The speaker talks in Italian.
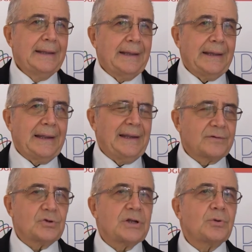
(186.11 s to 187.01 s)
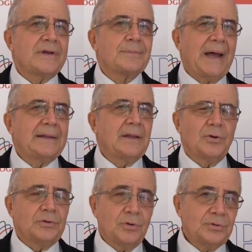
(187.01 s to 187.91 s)
il soggetto
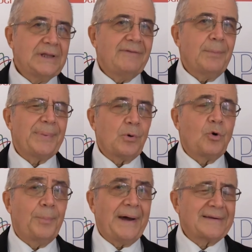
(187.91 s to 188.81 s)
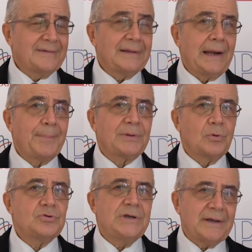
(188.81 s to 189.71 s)
asmatico non deve preoccuparsi della
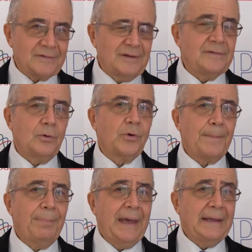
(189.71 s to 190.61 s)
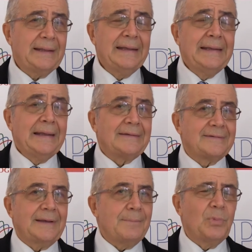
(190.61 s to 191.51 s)
patologia se si cura bene,
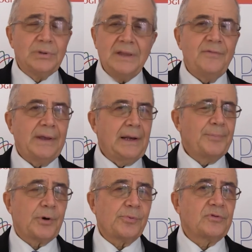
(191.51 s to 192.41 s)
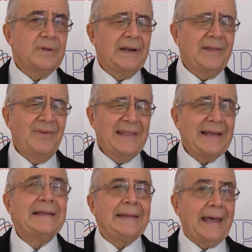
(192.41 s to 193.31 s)
se modifica il proprio stile di
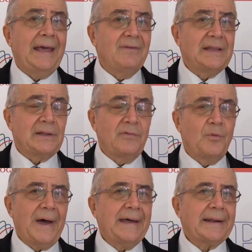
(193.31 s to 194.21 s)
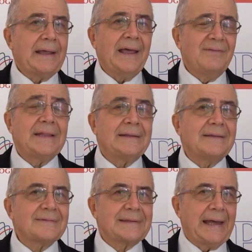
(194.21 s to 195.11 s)
vita, evita di fumare, evita
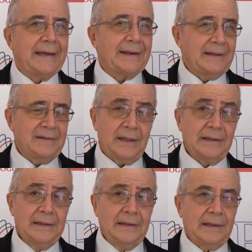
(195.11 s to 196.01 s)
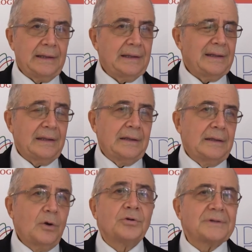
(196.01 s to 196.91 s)
di stare in, eh,
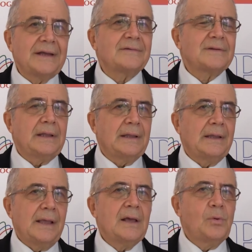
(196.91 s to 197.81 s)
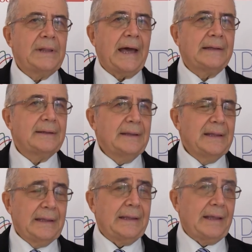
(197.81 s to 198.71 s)
in contesti inquinati
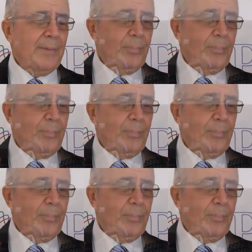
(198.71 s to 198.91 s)
eh, e